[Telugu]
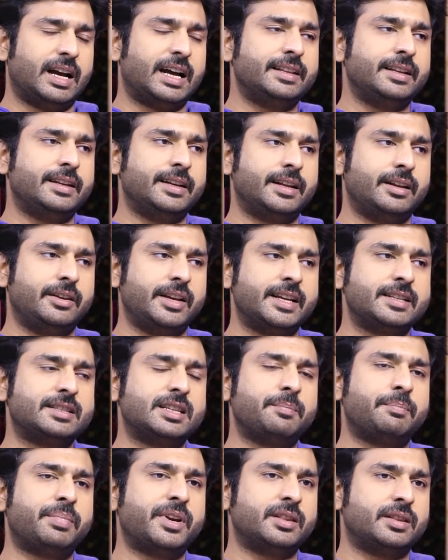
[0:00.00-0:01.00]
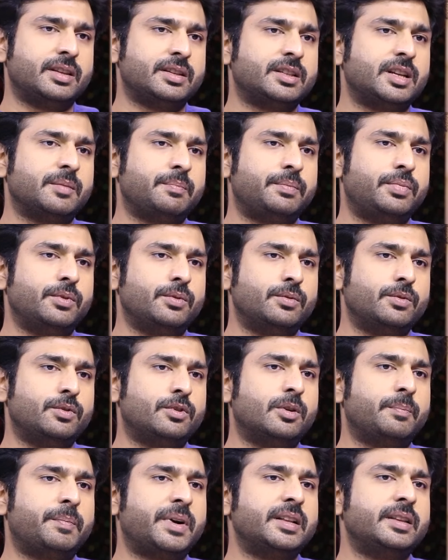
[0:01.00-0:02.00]
అది నేను వేసే ప్రతి స్టెప్
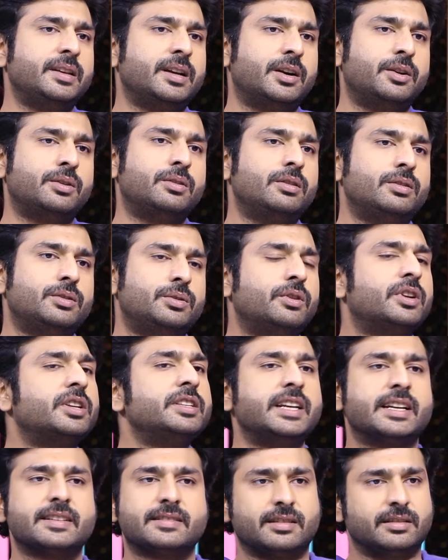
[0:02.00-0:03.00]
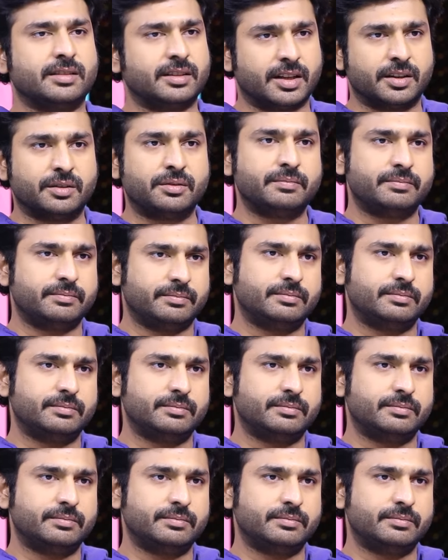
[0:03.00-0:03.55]
ఇంకో పది అడుగులు దూరం చేస్తుంది నన్ను